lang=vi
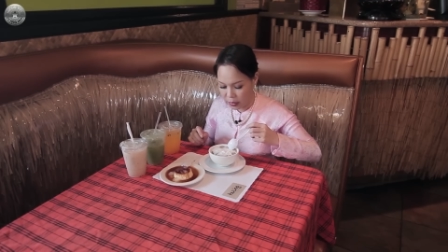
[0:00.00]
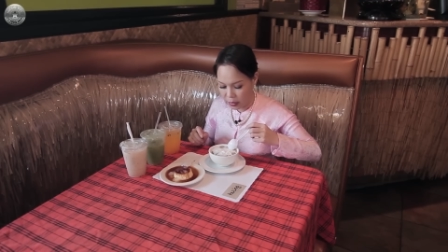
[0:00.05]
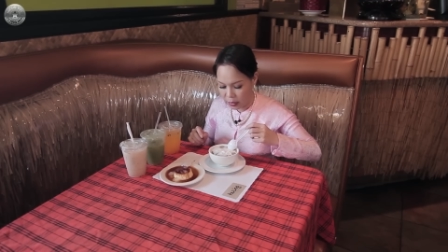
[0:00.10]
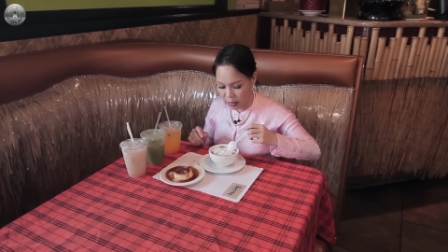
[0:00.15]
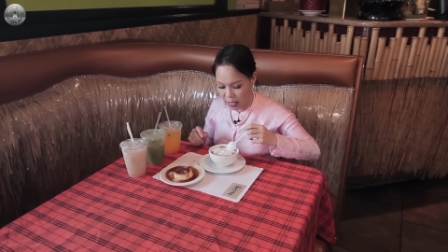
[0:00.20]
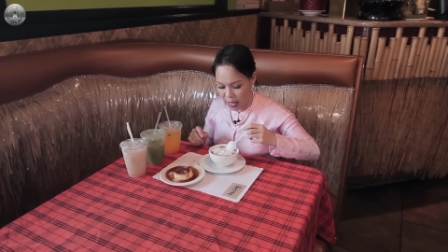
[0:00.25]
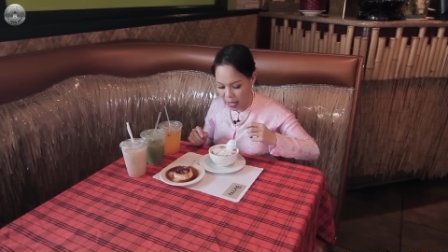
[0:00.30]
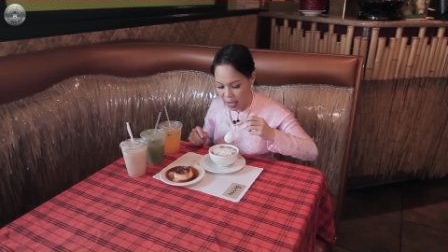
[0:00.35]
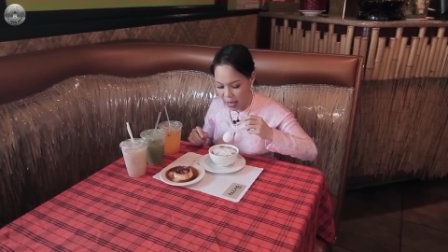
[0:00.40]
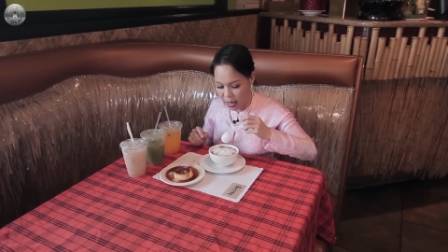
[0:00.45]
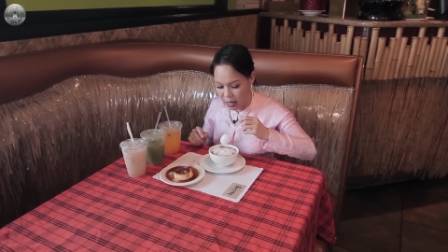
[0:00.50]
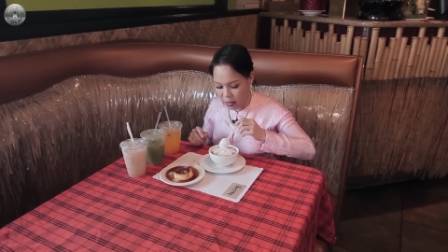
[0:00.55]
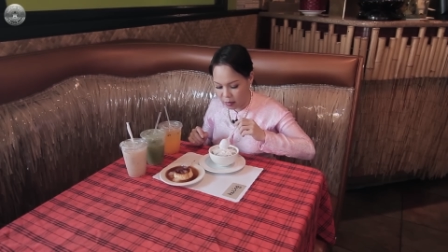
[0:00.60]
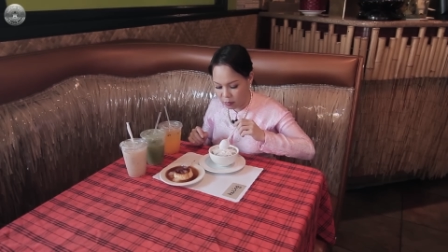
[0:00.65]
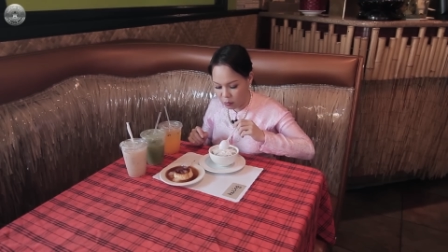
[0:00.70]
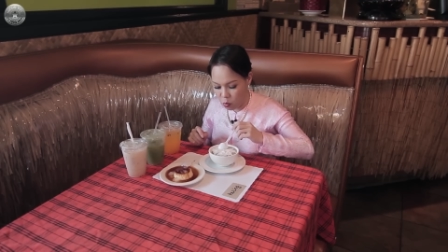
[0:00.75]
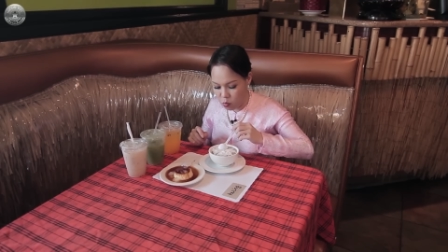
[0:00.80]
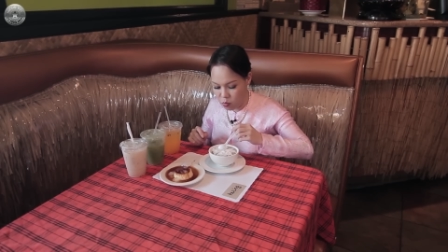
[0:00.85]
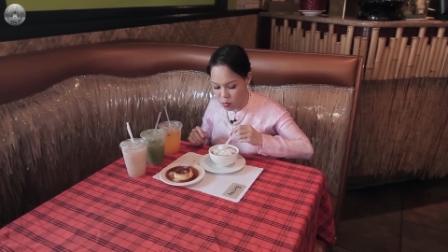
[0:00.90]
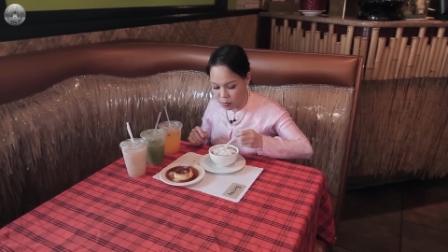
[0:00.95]
Dạ,
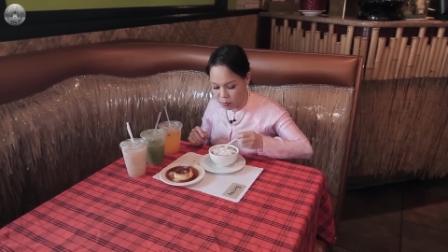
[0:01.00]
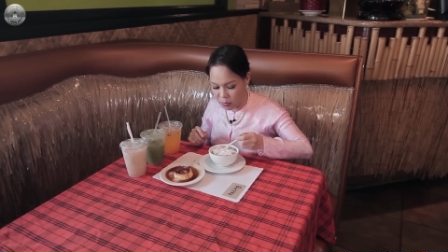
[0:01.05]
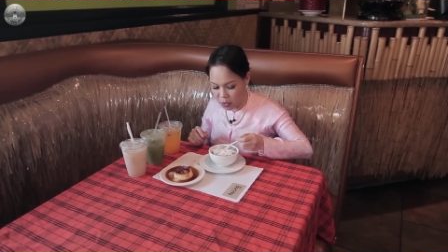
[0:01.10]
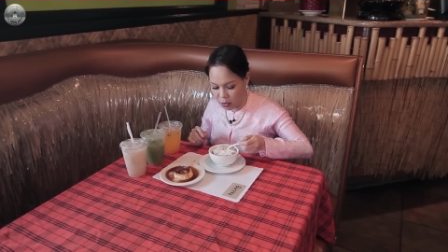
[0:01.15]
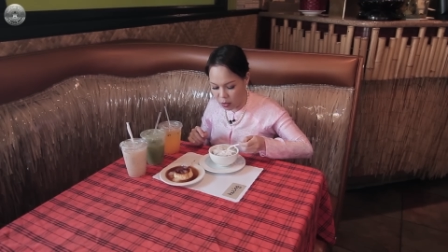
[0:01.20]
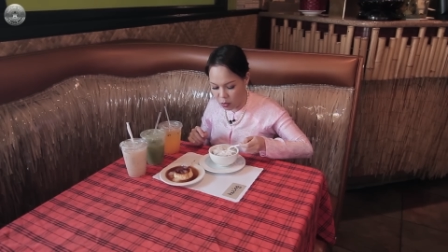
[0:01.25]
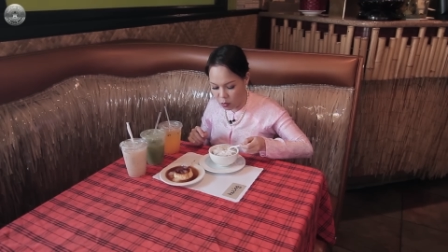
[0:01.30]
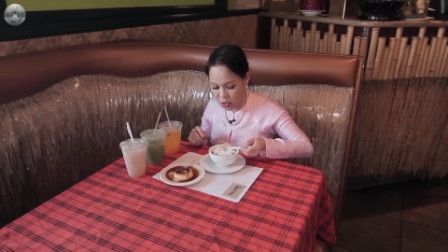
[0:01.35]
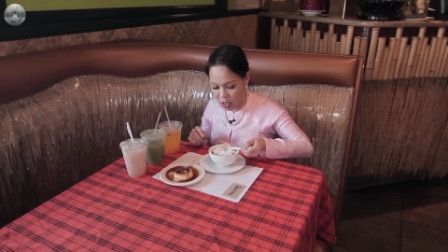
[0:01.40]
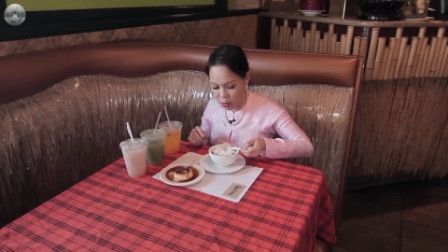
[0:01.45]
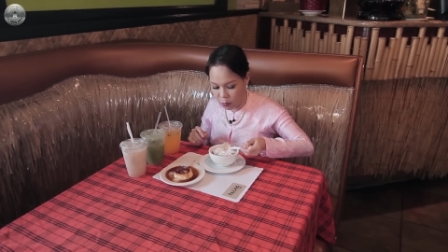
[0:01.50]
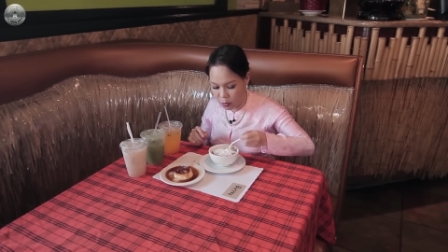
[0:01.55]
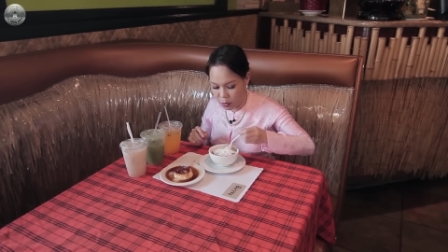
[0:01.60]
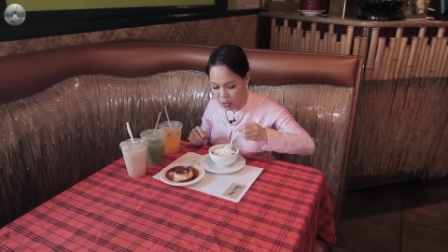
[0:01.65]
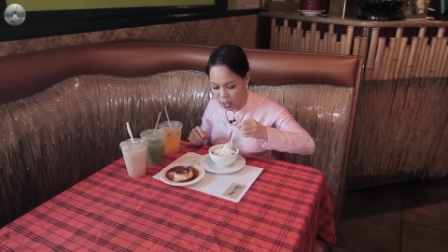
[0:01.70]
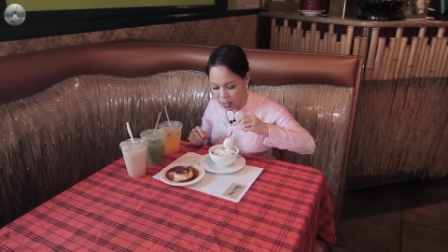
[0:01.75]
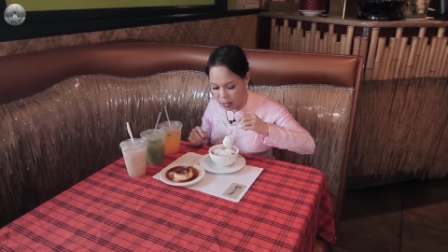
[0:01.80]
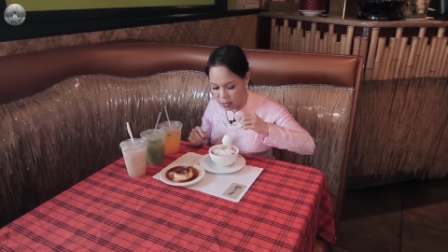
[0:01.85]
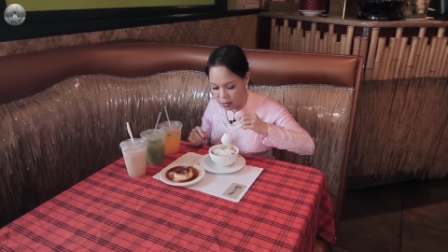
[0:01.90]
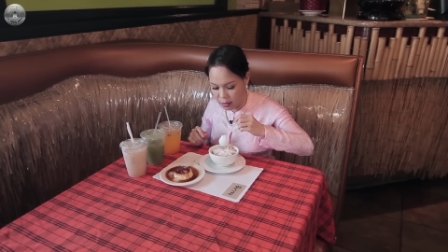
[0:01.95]
đúng miếng bưởi luôn nha quý
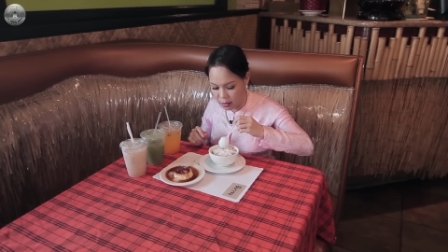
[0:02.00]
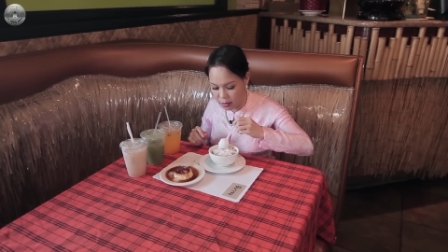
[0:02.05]
vị.